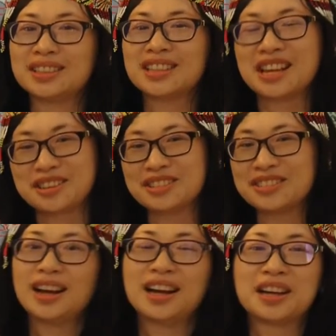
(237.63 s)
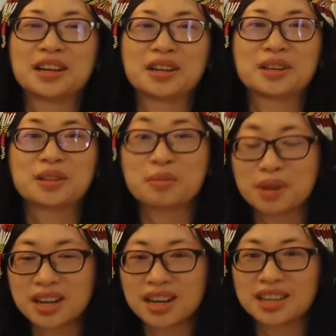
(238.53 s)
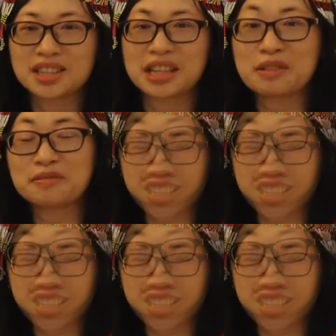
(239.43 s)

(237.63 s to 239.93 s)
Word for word: Thank you. Uh, sa mga staff